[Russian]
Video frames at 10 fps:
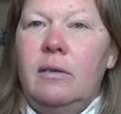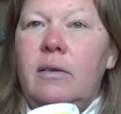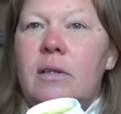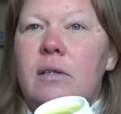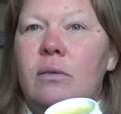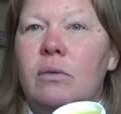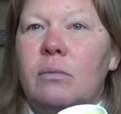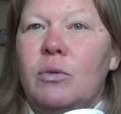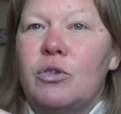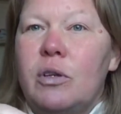Видите, он
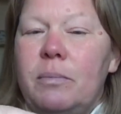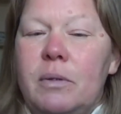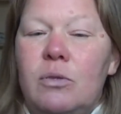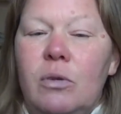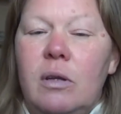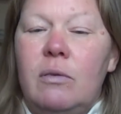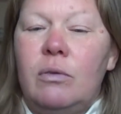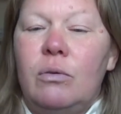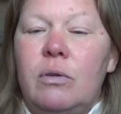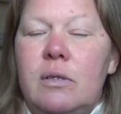немножко потек. Я его
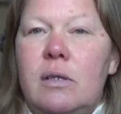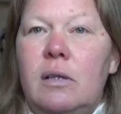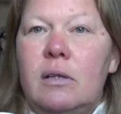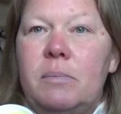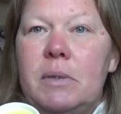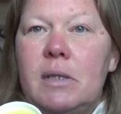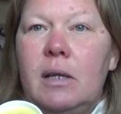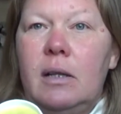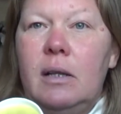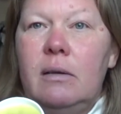только сделала
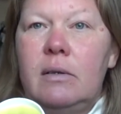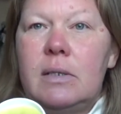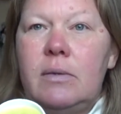специально для вас.